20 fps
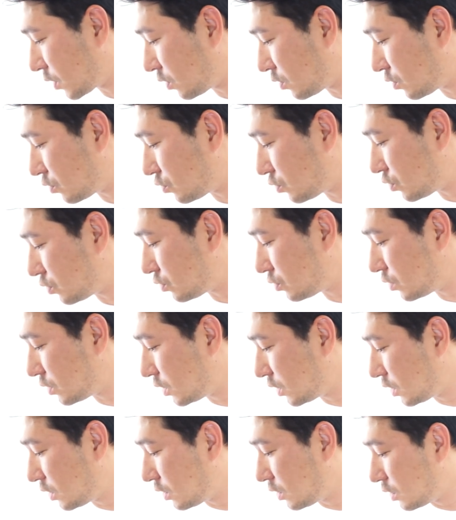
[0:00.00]
그리고
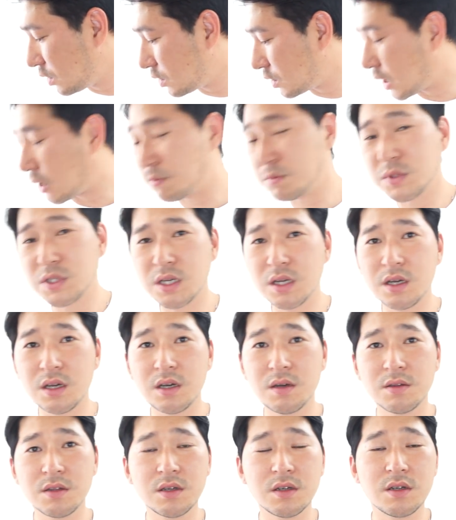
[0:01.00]

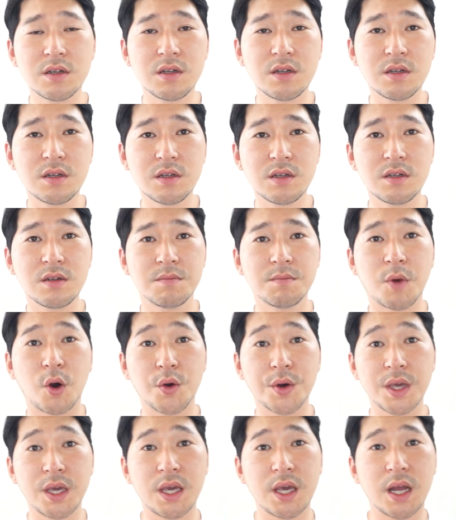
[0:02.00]
남자들
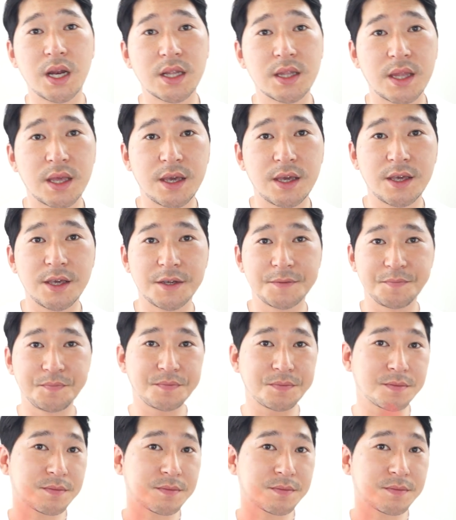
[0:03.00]
머리 할 때